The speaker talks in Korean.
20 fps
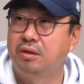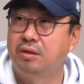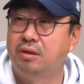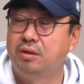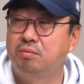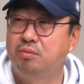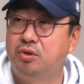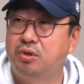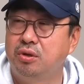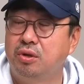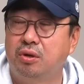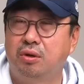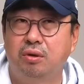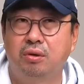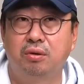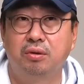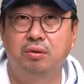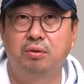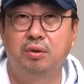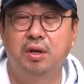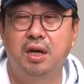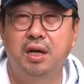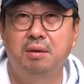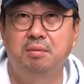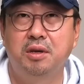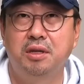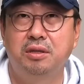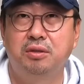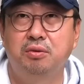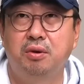심지어 어떤
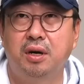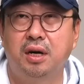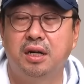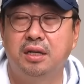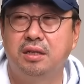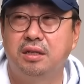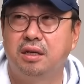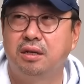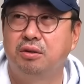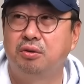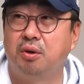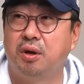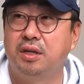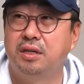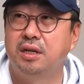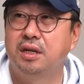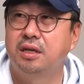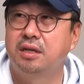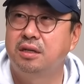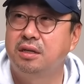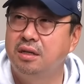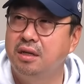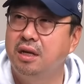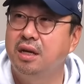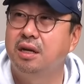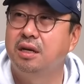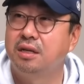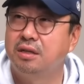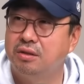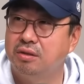KBS와 같이 하는 굉장히 큰 게
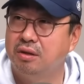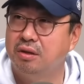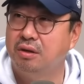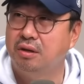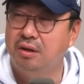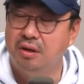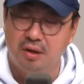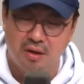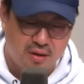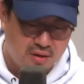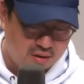하나 있어요. 음.